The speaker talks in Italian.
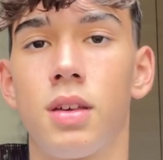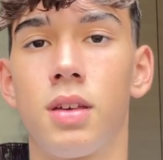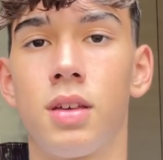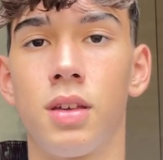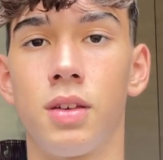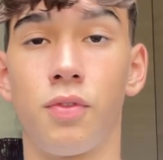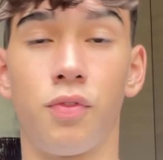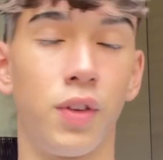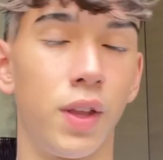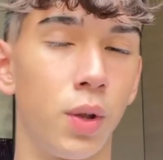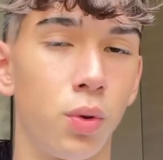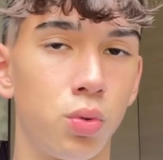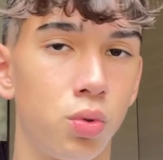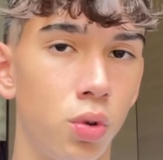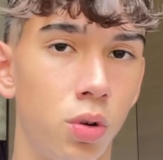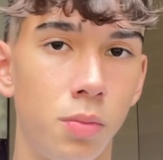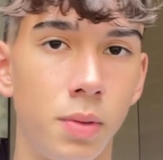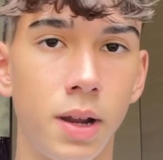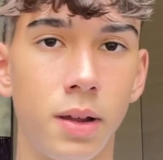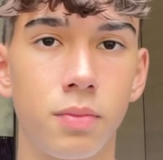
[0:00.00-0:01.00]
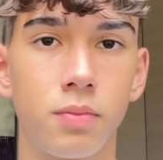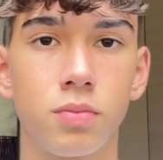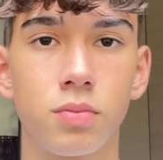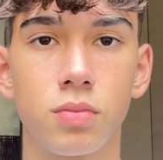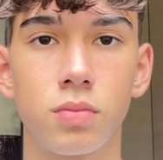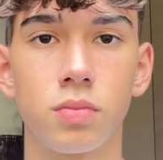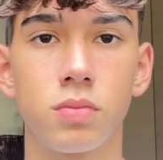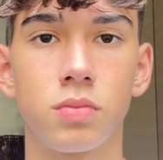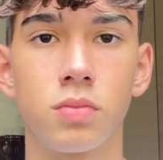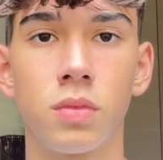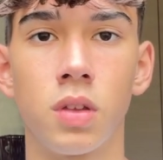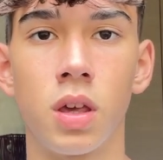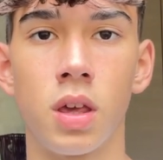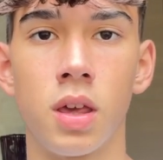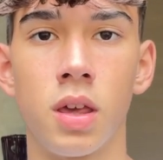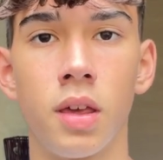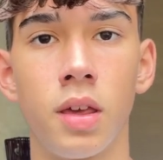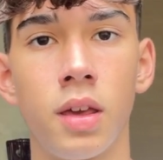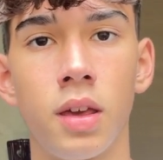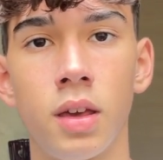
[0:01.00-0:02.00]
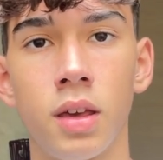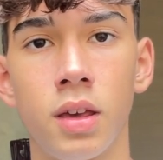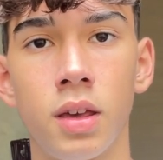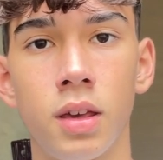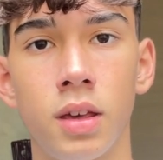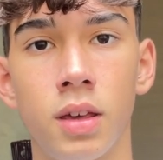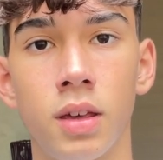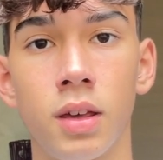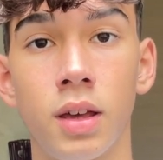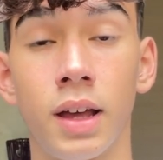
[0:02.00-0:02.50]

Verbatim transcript: eh, fino ottobre. E